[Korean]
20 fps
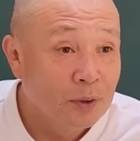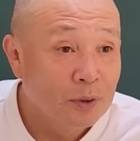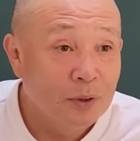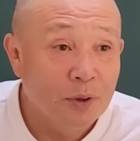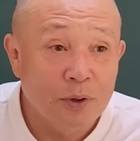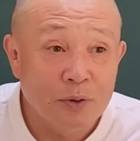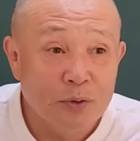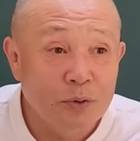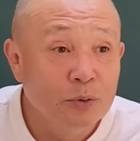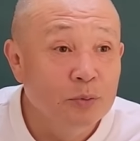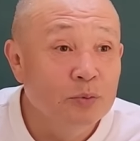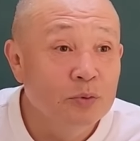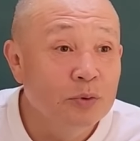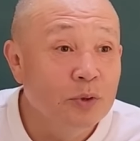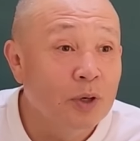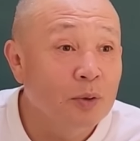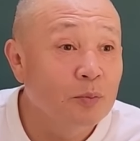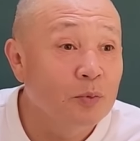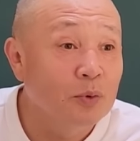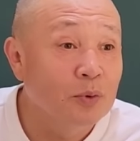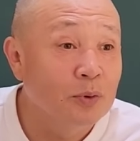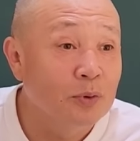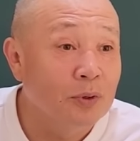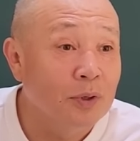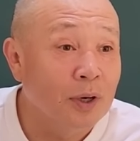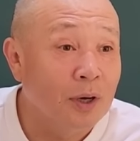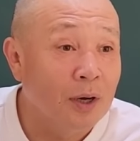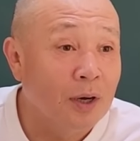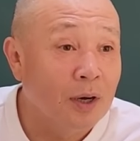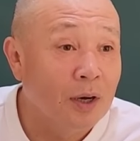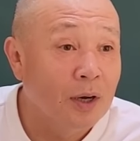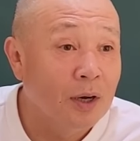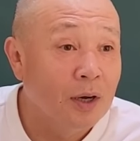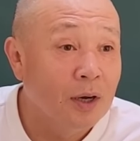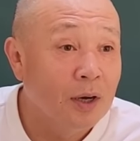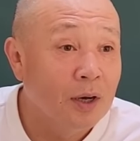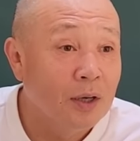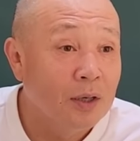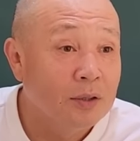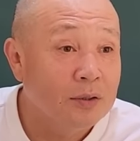나 너무 행복한 거야.
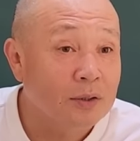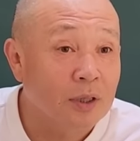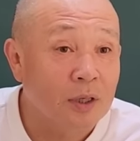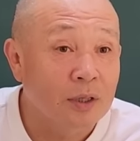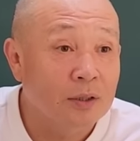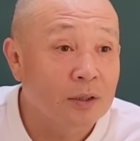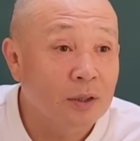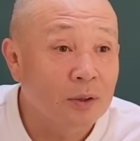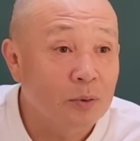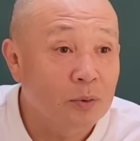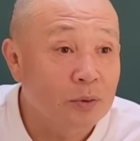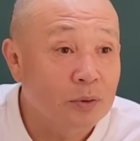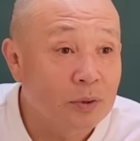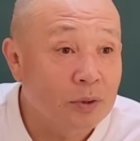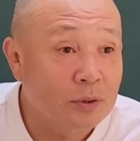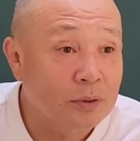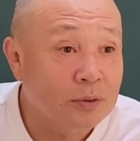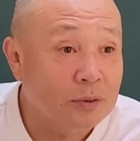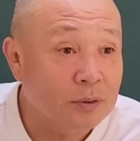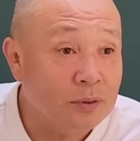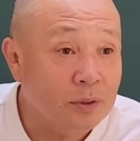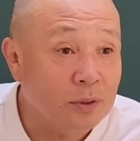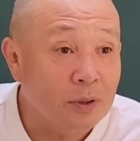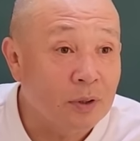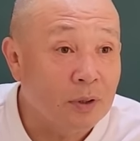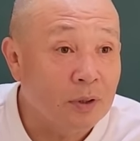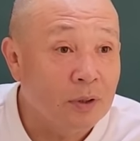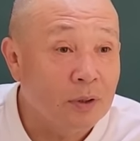자연하고 이렇게 있으니까.